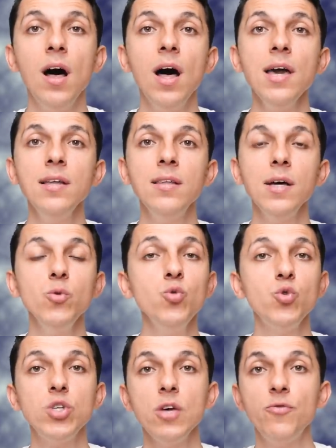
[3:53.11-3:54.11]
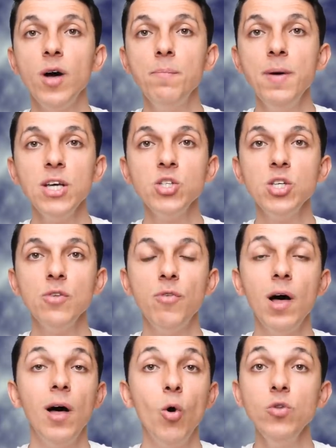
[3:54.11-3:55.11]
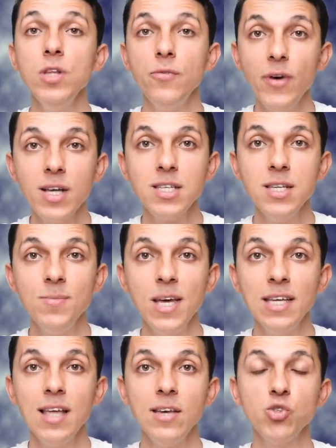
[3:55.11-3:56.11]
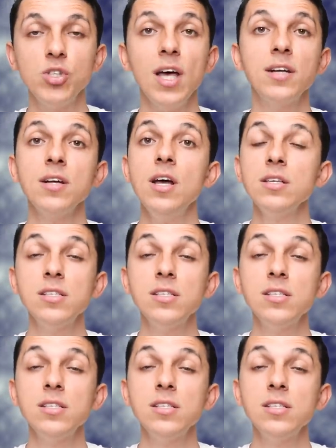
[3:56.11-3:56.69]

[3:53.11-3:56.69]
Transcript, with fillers: Ayda 3 defa, 5 defa, 10 defa sinema sinemaya giden kişiler,